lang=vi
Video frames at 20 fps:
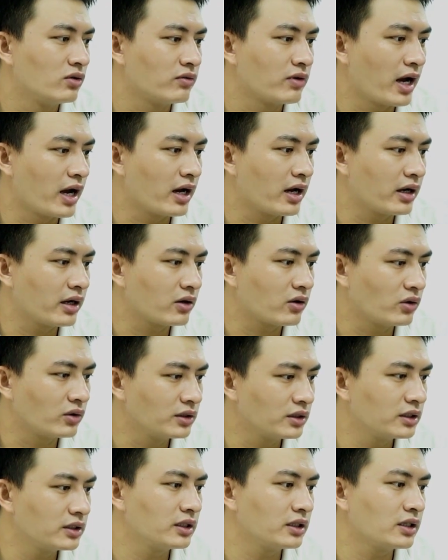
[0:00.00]
và có
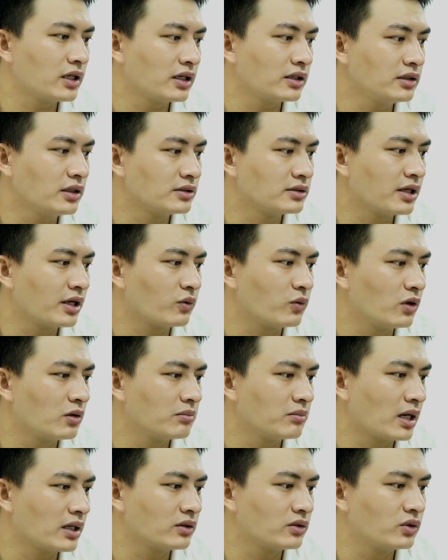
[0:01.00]
những cái tính năng nhận diện
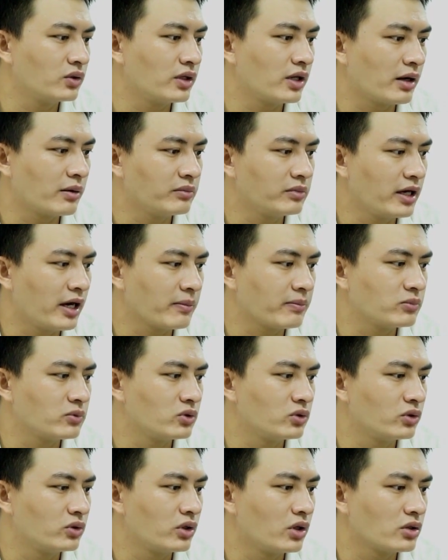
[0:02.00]
khuôn mặt rồi làm đẹp
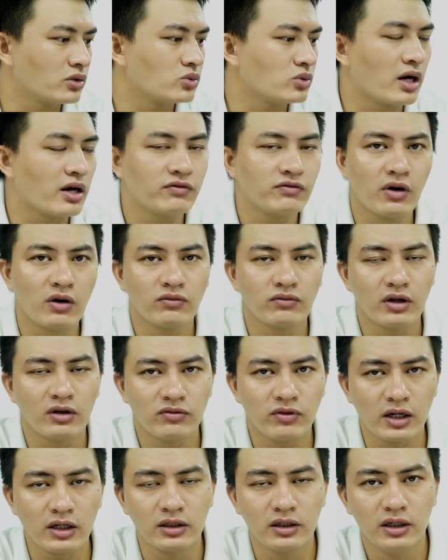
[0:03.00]
rồi xóa phông
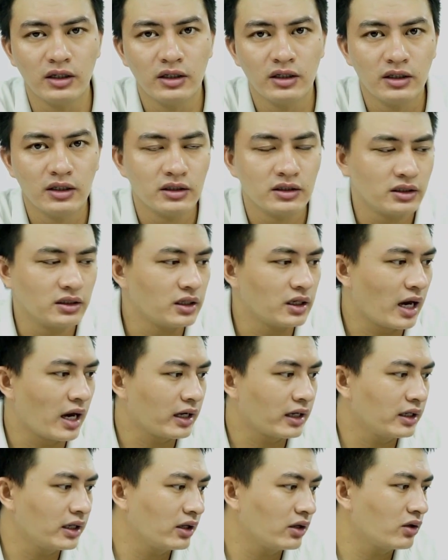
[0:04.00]
vân vân, thì
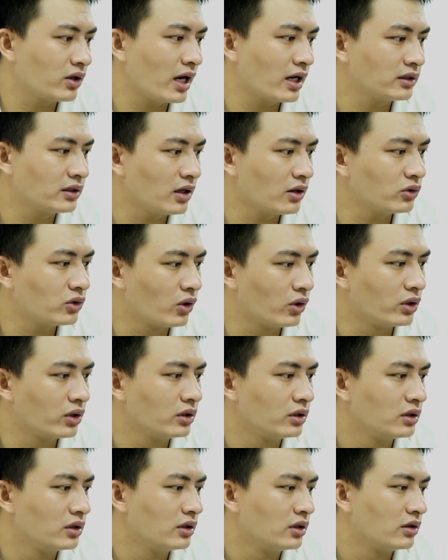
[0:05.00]
hai cái này nó ngang nhau thôi.
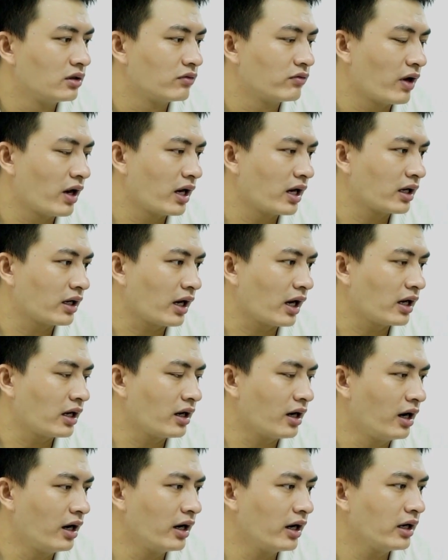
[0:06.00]
Về
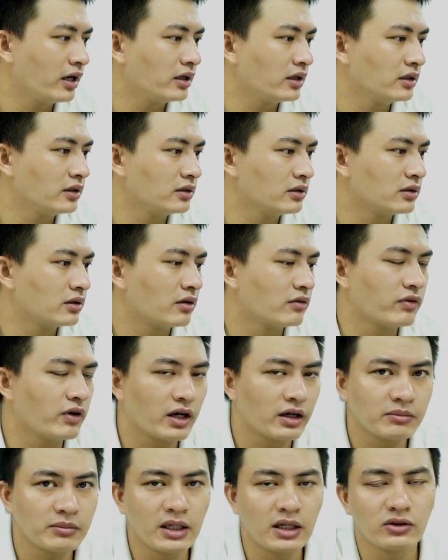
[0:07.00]
cái
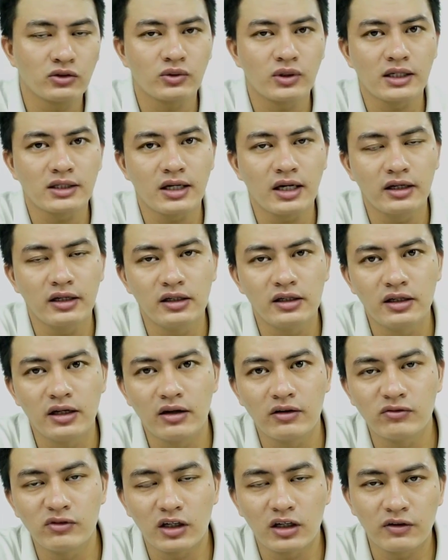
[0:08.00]
bây giờ chúng ta sẽ đi
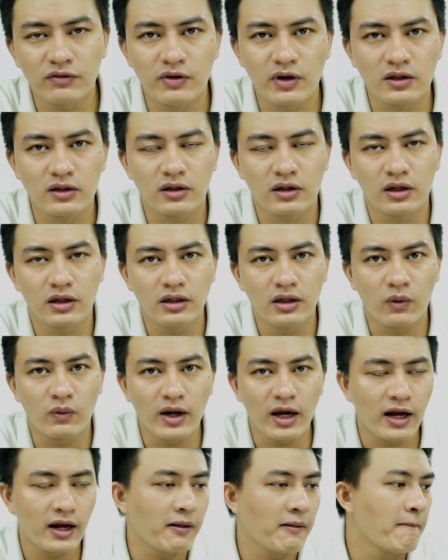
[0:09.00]
đến với cái phần hiệu
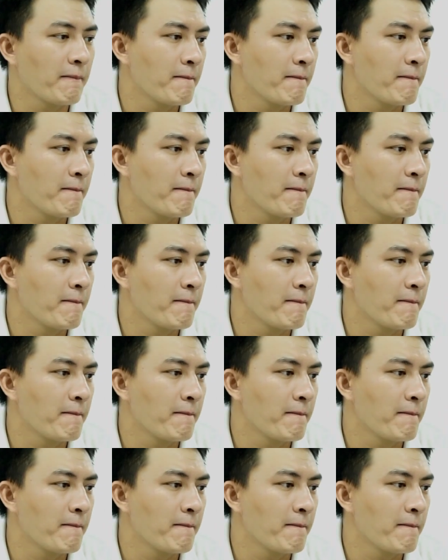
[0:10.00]
năng.